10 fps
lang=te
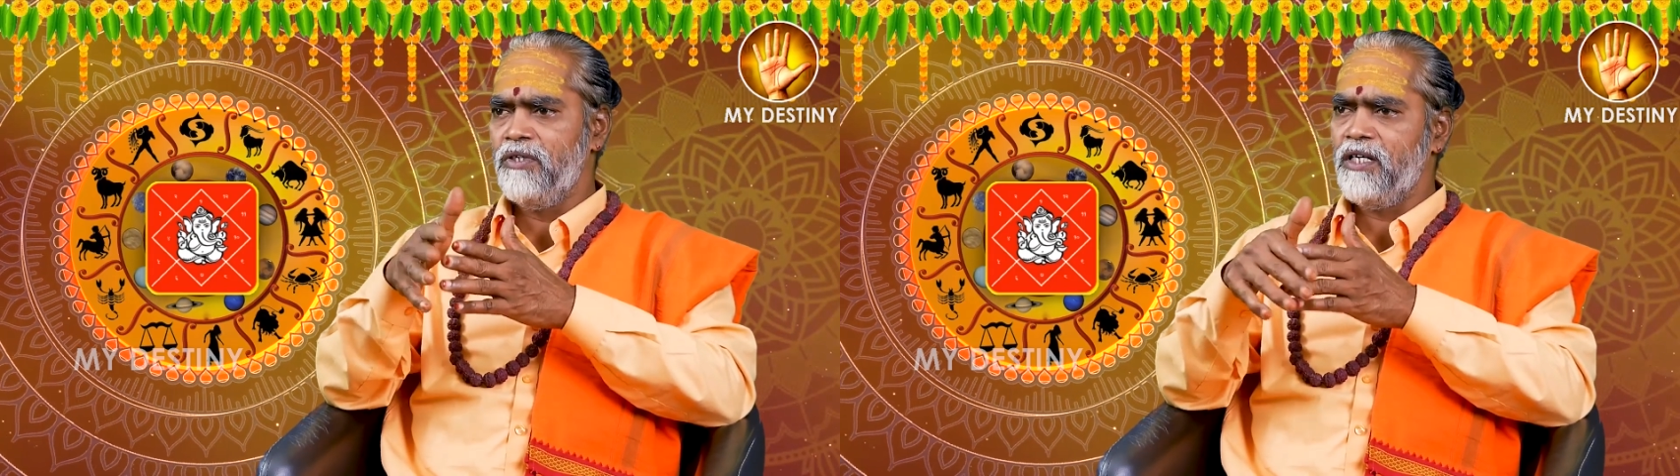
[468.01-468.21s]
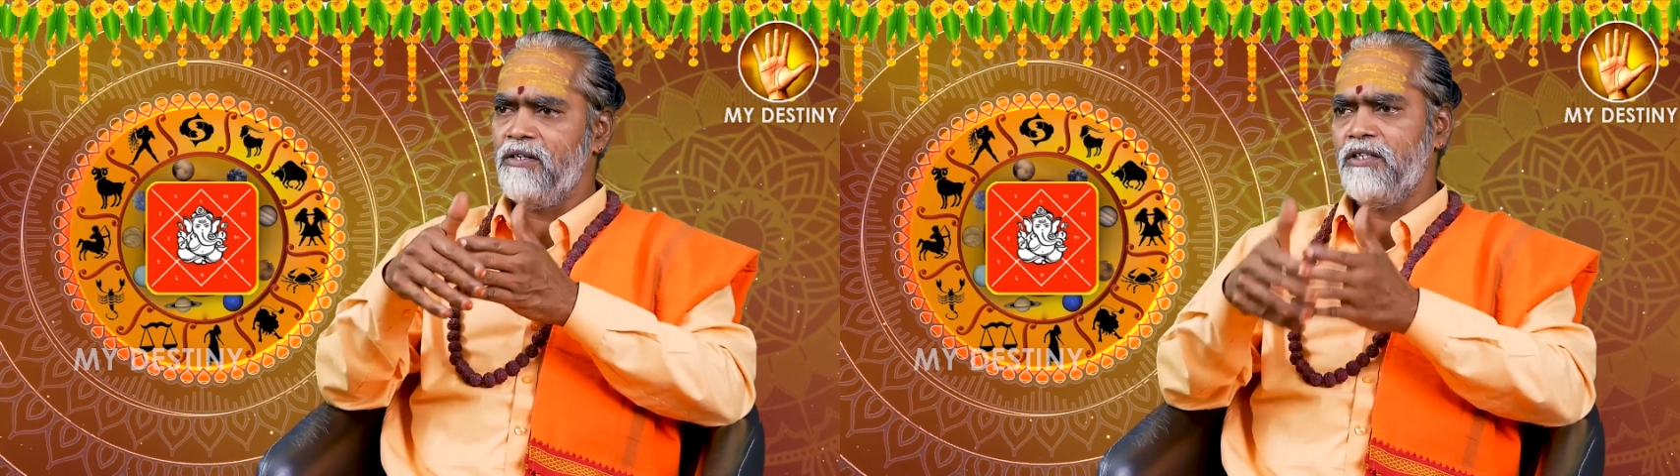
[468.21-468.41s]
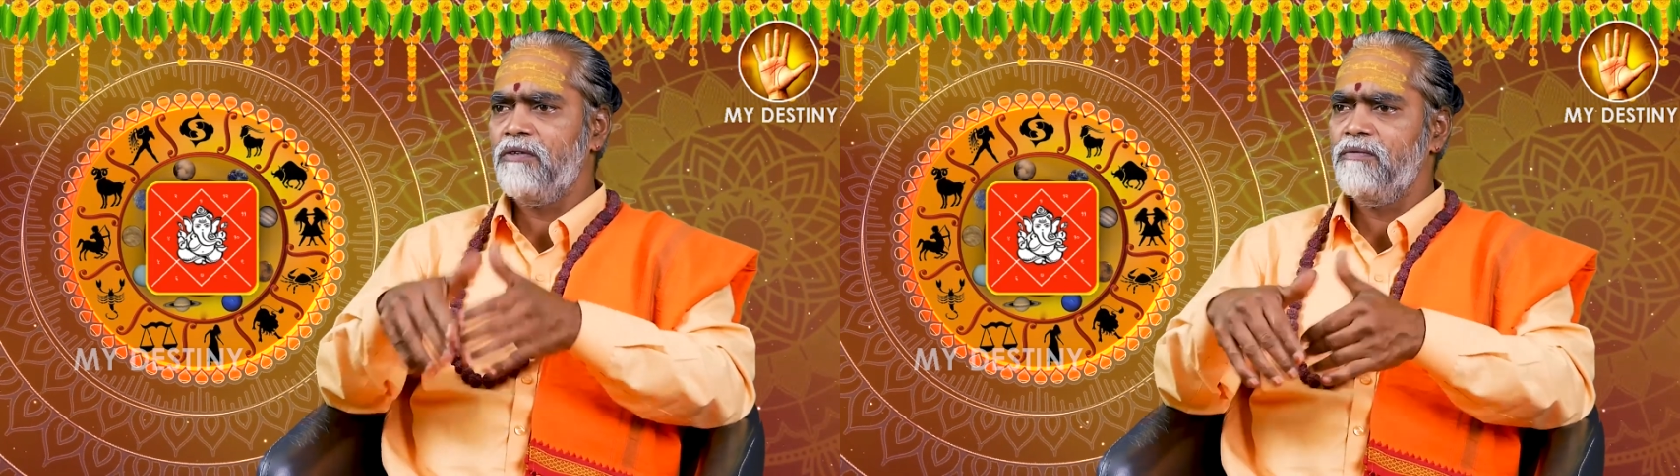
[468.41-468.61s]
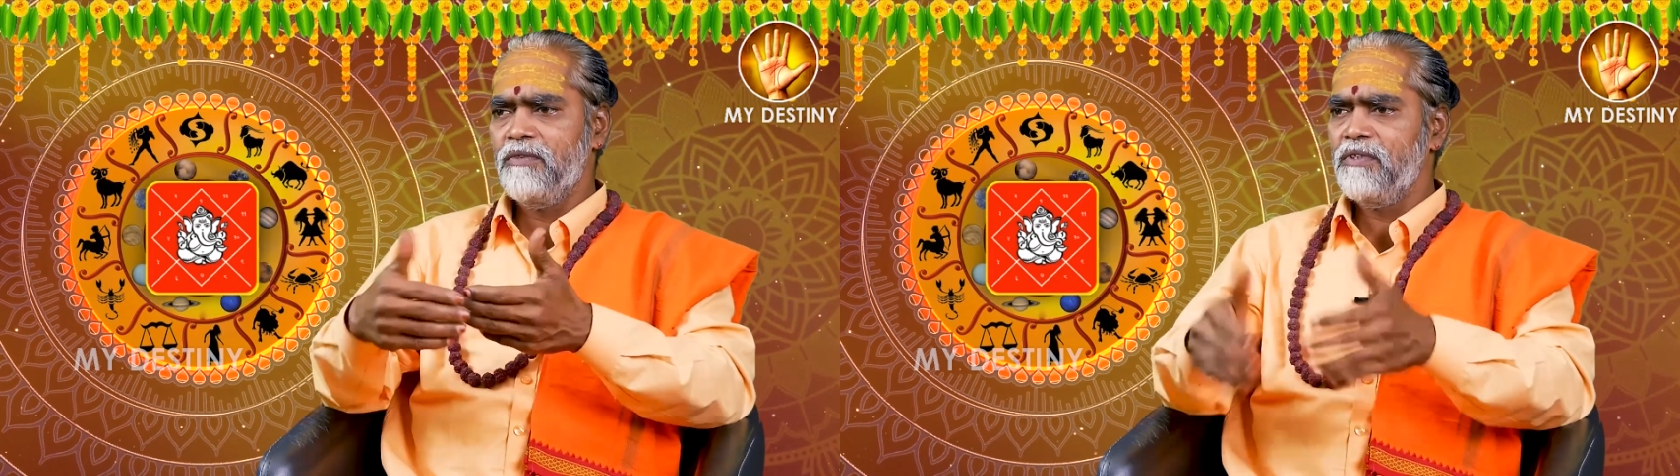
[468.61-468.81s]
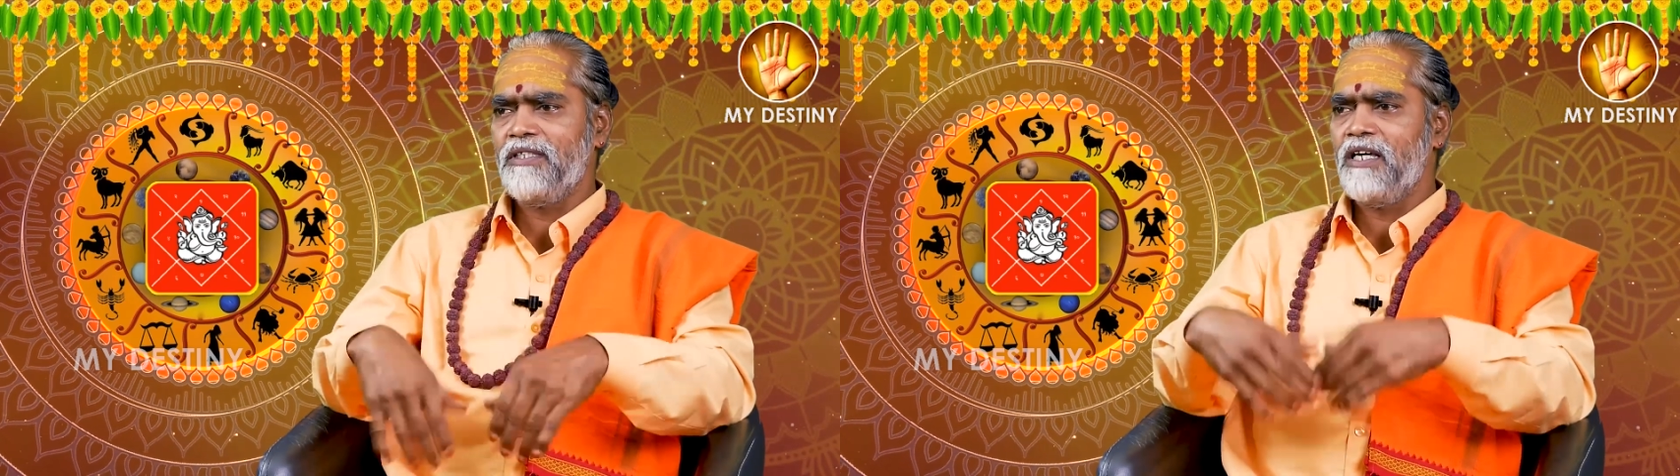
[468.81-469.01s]
ఉంటారు ఏదో
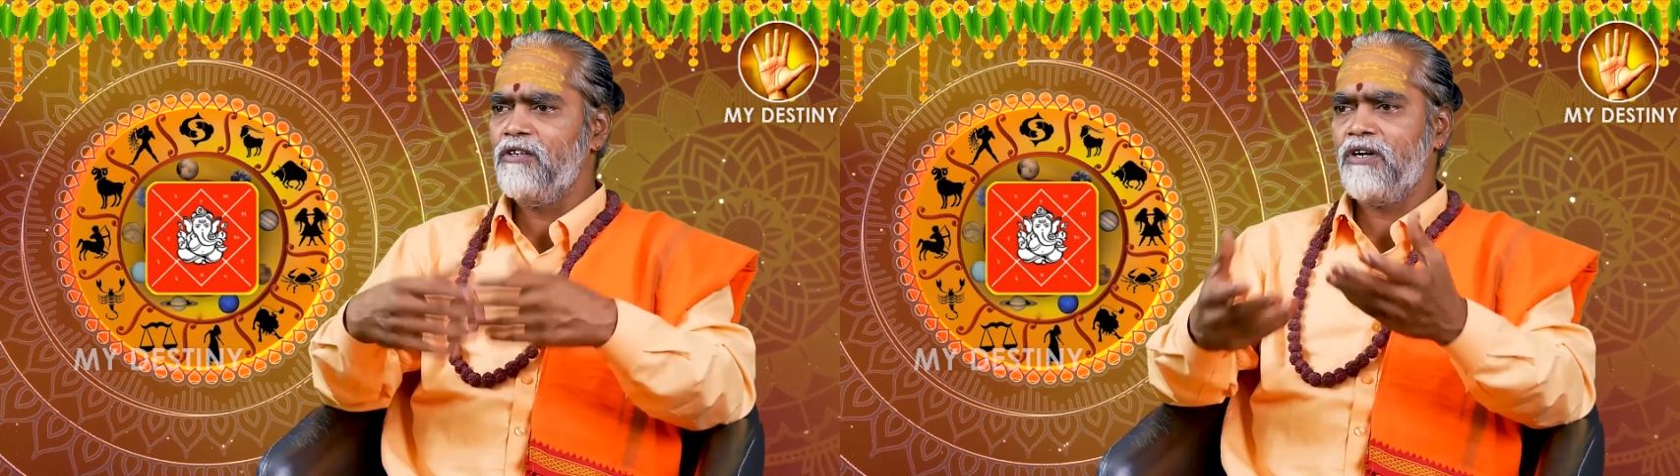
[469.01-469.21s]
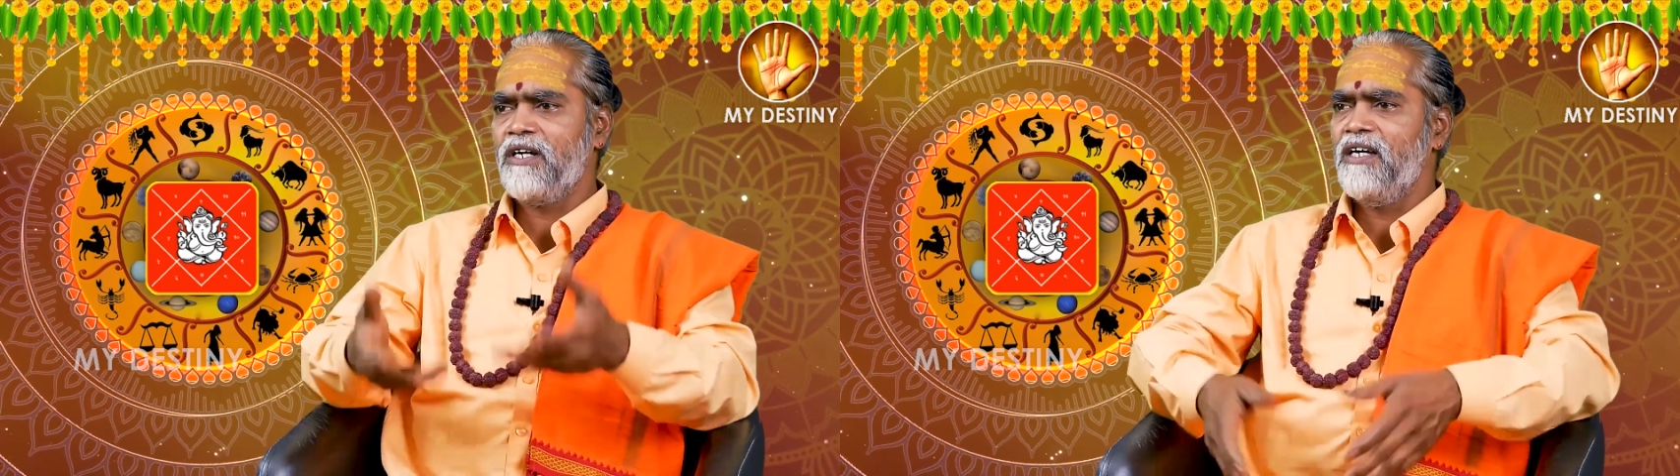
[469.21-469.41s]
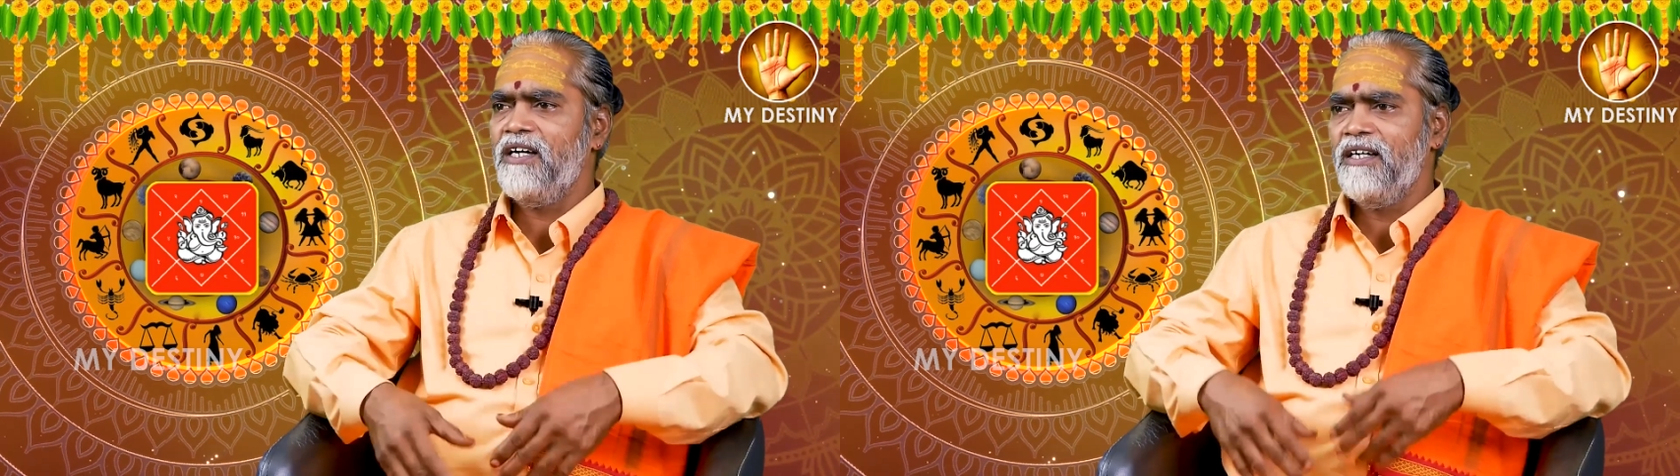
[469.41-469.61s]
తన యొక్క